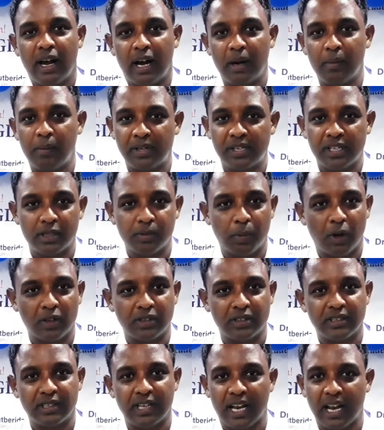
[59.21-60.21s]
அட்மிஷன்ஸ்
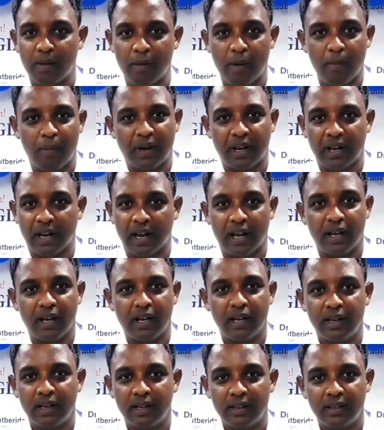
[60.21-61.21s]
ப்ராசஸ் எல்லாமே பண்ணிக்கலாம்
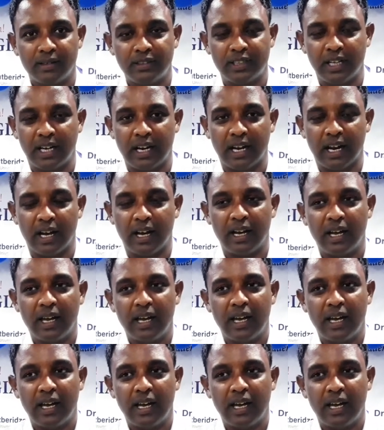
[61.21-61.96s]
சரிங்களா